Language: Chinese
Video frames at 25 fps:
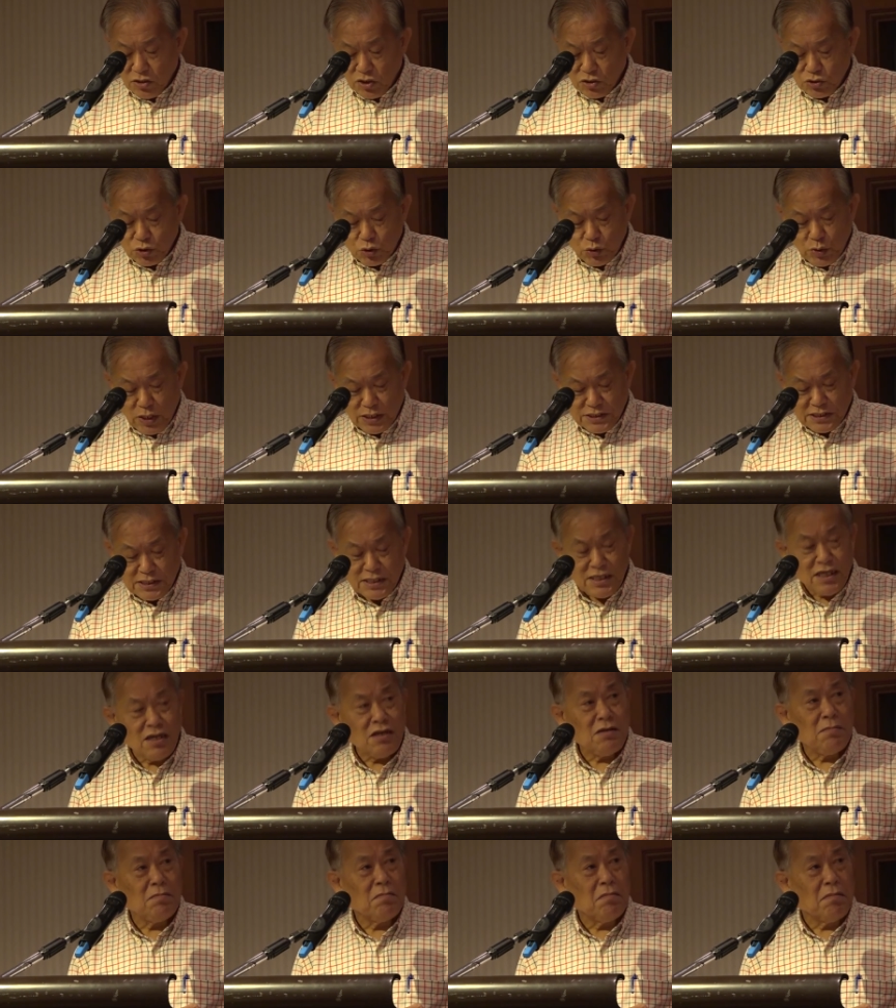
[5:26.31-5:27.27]
学
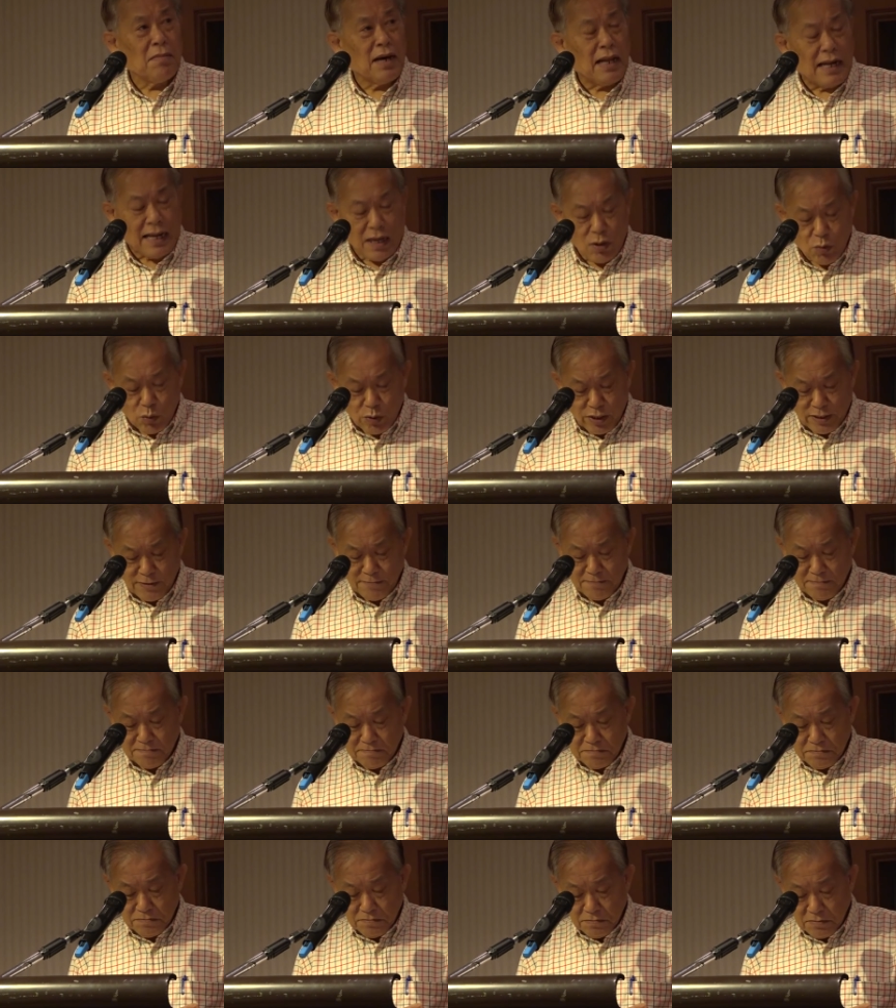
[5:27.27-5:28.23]
习马来文，
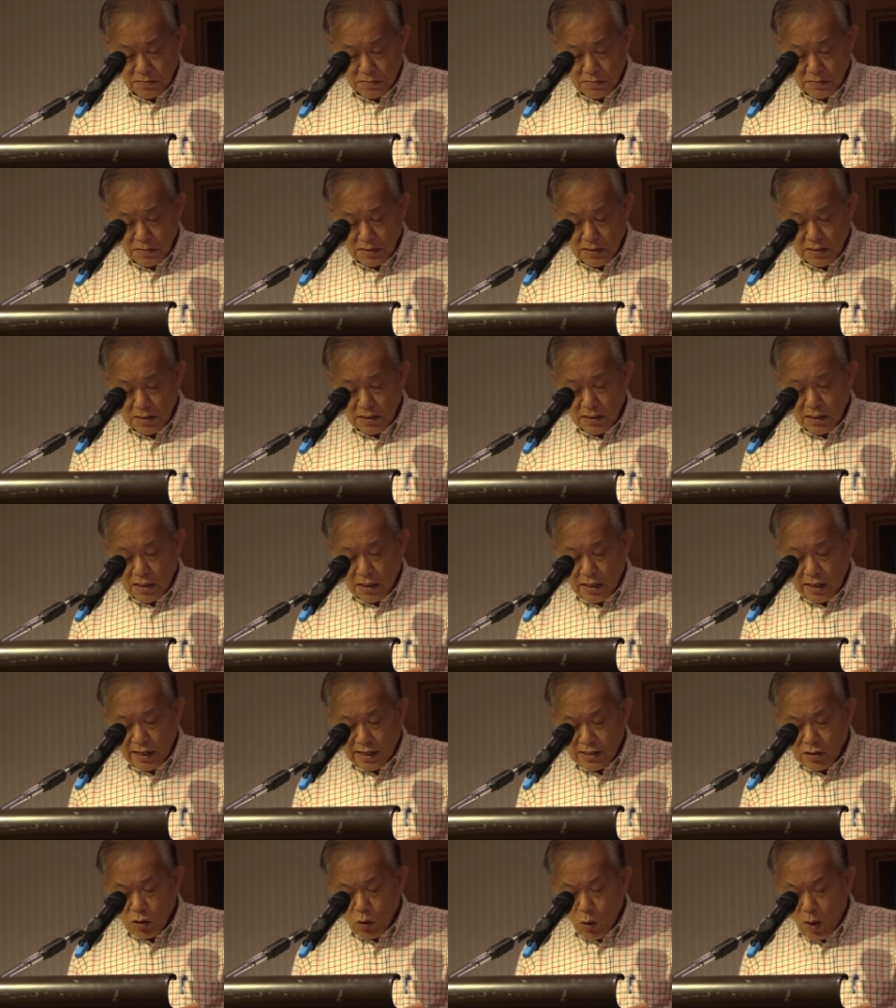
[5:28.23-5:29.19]

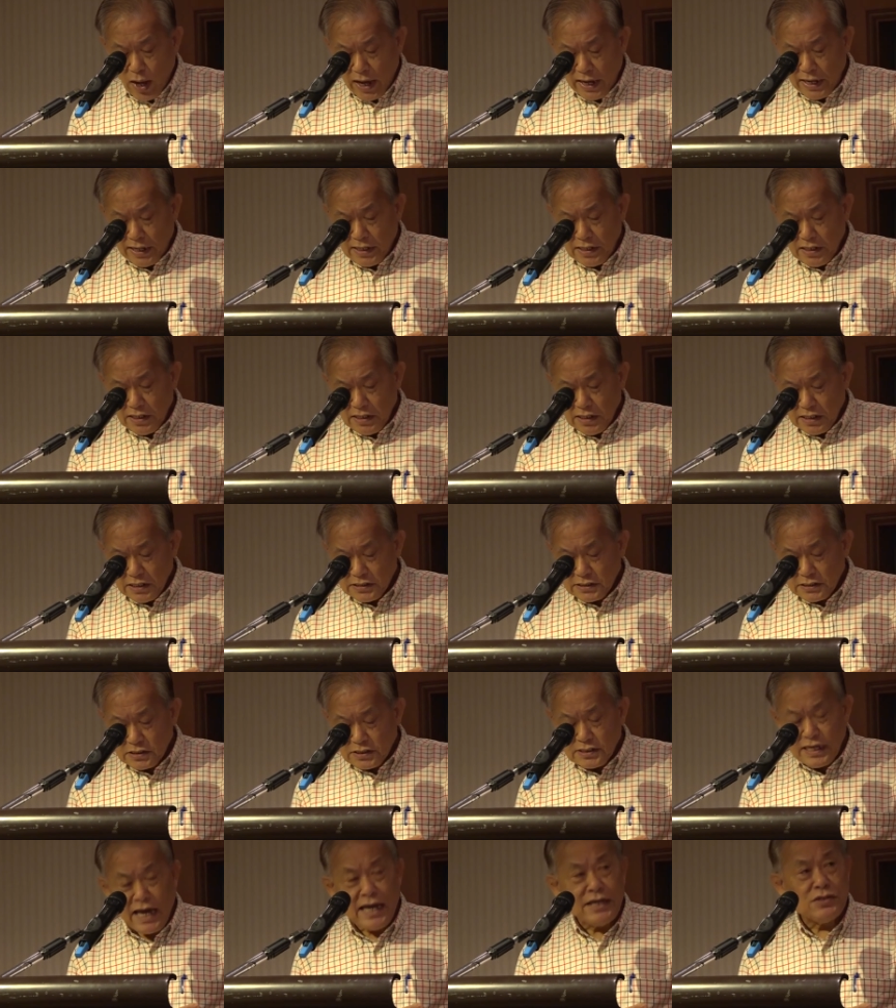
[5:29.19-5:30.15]
很快
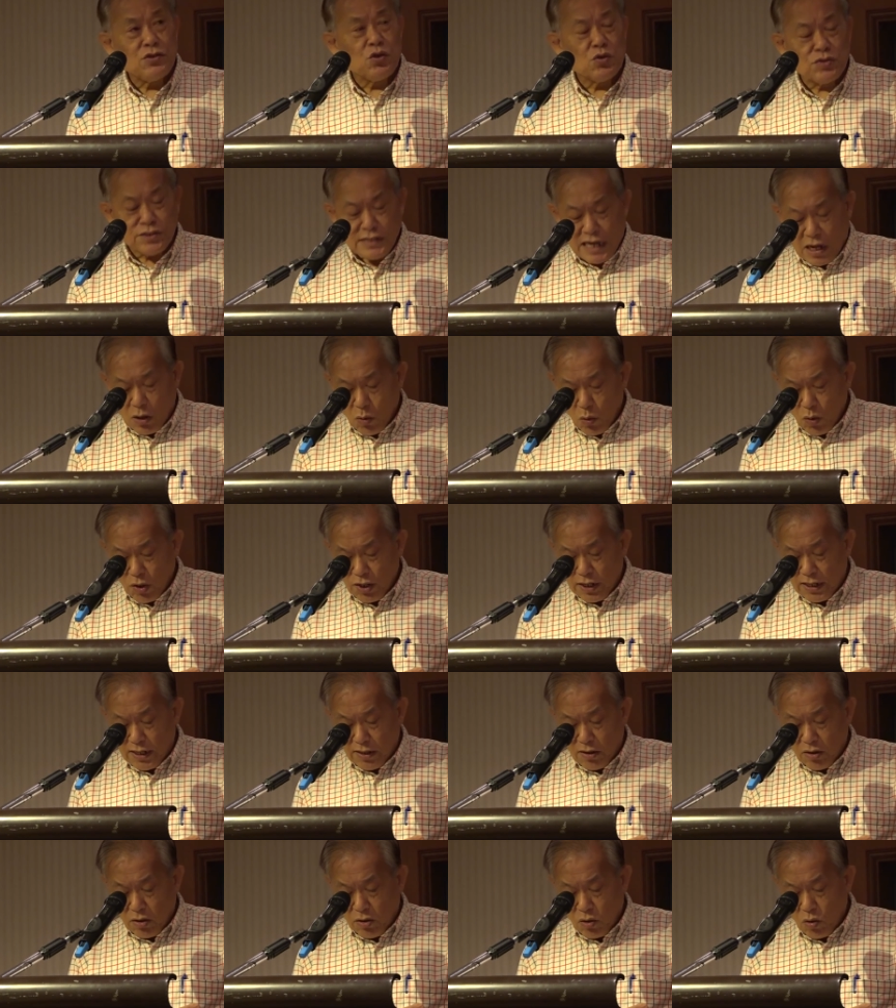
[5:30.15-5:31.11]
塞就掌握
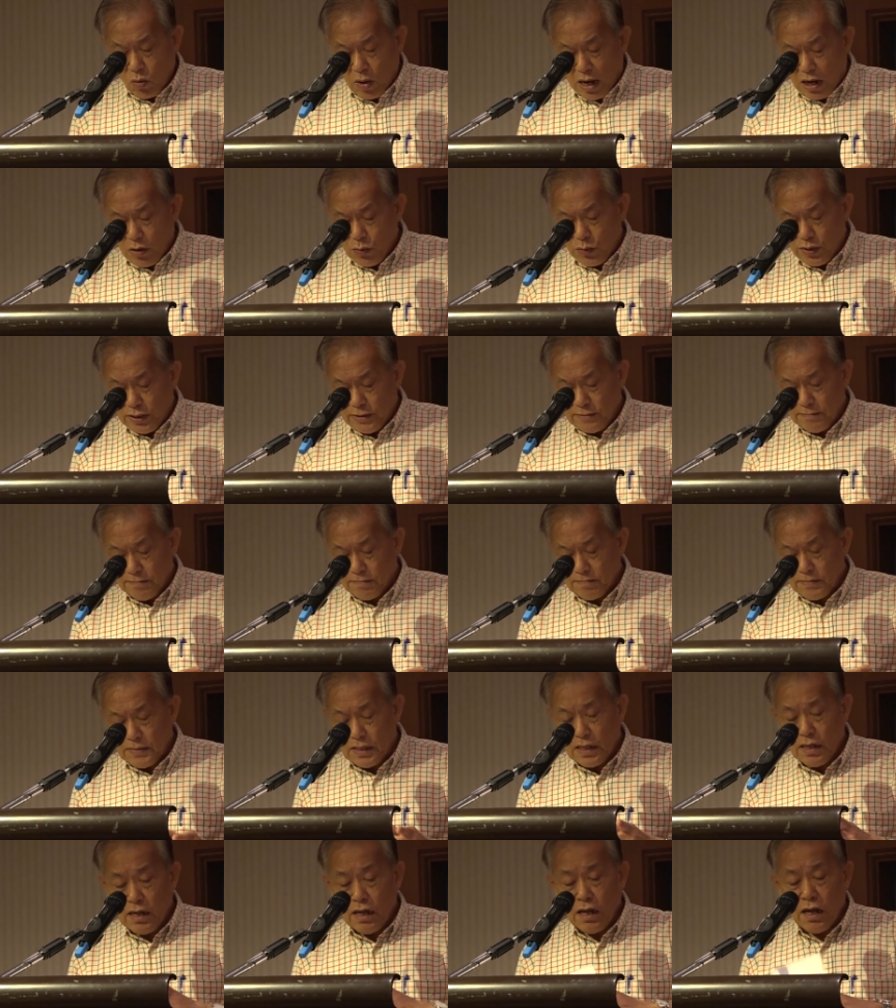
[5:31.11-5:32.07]
了华文，
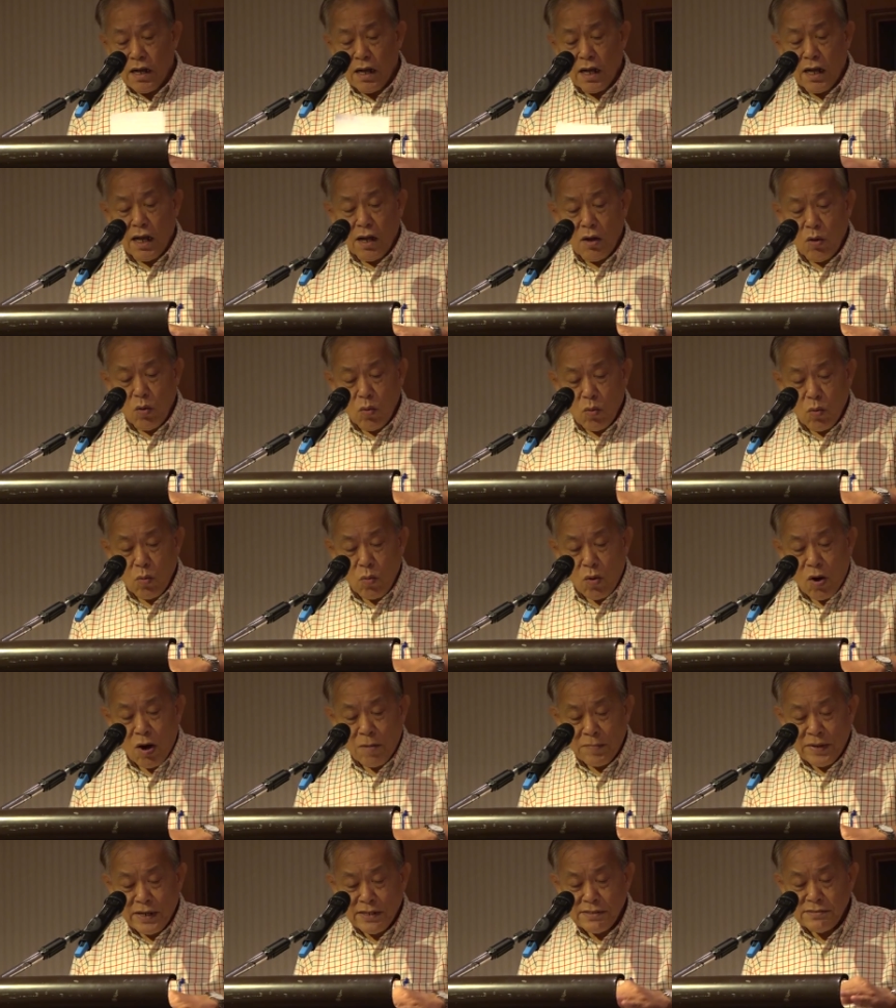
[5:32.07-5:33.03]
而
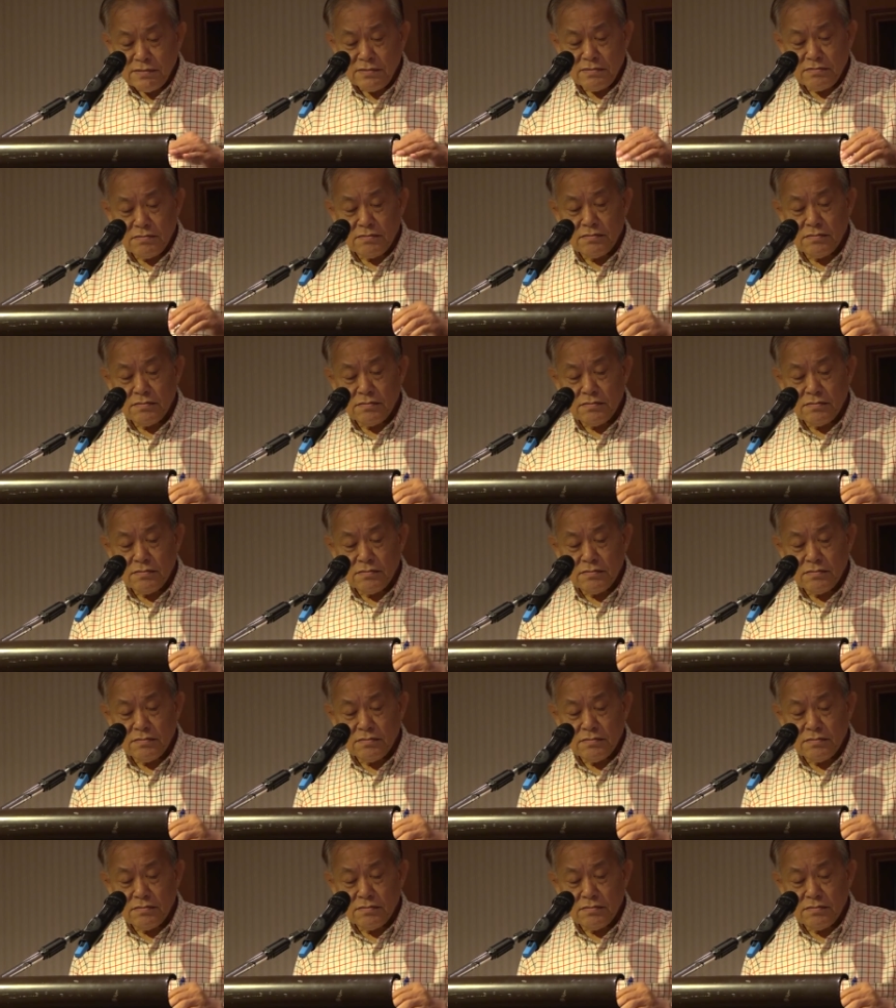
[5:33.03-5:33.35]
我们